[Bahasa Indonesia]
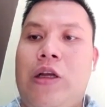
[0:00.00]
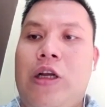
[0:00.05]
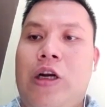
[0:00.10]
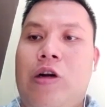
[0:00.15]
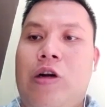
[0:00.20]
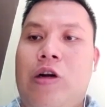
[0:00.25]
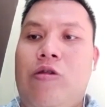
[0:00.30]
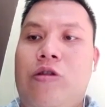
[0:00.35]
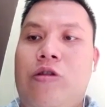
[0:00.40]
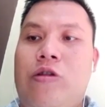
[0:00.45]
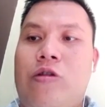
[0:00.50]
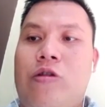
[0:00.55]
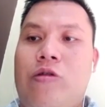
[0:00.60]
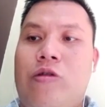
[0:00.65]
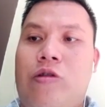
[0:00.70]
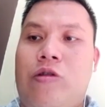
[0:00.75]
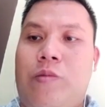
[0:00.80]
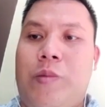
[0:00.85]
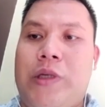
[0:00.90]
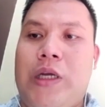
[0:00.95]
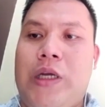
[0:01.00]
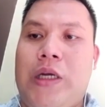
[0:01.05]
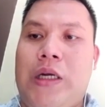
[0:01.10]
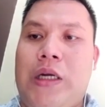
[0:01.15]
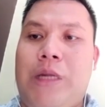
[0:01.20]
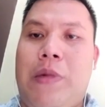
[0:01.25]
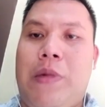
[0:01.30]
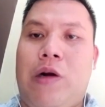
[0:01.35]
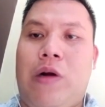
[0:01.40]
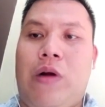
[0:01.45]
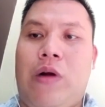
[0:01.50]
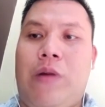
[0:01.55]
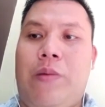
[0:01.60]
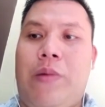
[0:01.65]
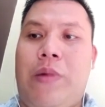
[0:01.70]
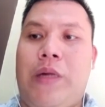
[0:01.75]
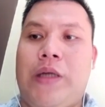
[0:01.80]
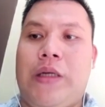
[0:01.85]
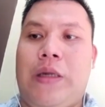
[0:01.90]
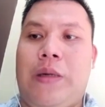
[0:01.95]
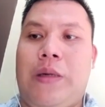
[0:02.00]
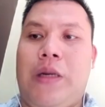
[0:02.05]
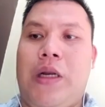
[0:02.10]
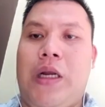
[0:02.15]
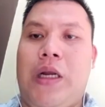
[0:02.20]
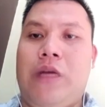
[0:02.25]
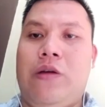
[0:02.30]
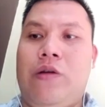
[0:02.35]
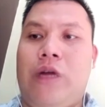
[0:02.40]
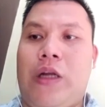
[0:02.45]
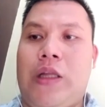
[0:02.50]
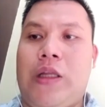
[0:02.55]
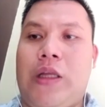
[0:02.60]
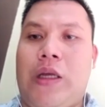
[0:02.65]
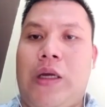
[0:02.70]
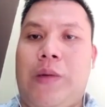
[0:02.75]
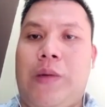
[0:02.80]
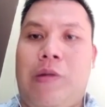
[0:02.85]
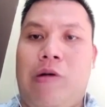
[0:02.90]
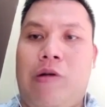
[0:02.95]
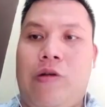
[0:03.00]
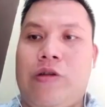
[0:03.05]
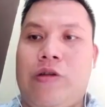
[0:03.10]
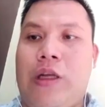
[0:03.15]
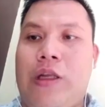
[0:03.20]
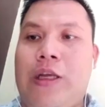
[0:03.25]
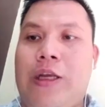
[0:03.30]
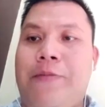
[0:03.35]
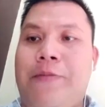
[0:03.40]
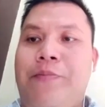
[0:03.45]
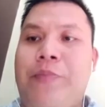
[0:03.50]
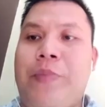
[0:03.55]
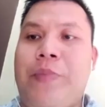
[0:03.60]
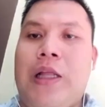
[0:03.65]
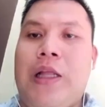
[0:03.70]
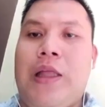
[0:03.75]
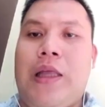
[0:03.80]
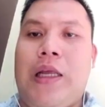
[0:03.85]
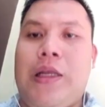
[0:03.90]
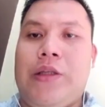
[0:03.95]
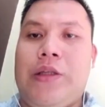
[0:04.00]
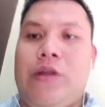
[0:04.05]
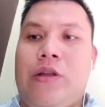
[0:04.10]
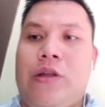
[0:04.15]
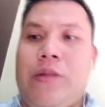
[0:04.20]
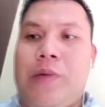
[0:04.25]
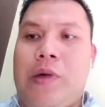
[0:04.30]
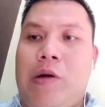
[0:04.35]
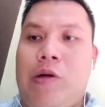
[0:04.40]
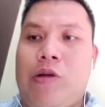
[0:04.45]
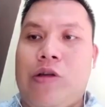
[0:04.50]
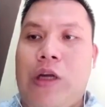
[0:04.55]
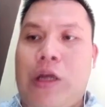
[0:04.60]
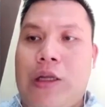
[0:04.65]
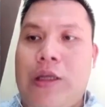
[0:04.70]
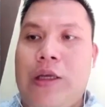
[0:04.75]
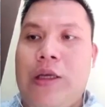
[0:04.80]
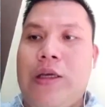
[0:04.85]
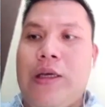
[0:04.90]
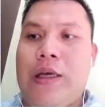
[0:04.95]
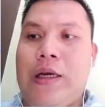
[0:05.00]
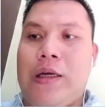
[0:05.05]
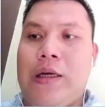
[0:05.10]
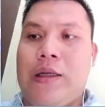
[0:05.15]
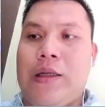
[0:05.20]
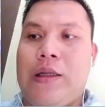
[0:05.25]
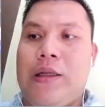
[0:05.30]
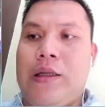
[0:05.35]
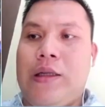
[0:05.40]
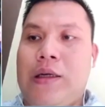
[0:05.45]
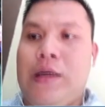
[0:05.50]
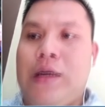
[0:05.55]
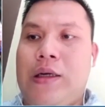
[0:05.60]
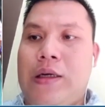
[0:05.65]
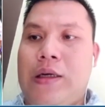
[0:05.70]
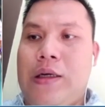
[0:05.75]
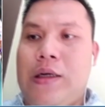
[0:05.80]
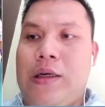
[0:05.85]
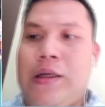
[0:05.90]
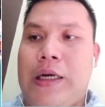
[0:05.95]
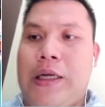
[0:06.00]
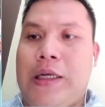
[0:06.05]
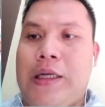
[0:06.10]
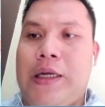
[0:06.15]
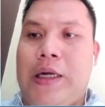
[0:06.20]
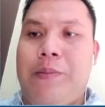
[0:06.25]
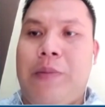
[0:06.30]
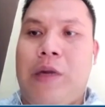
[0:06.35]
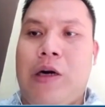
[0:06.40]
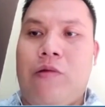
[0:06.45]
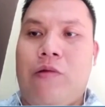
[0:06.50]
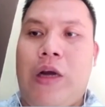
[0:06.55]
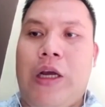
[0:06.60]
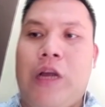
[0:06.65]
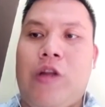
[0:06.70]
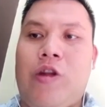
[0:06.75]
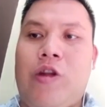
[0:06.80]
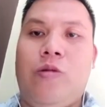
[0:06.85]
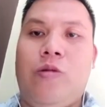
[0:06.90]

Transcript: luntur untuk menjaga marwah bangsa Melayu kata Paulus Hadi. Lanjut Paulus Hadi yang uh, dikatakan marwah itu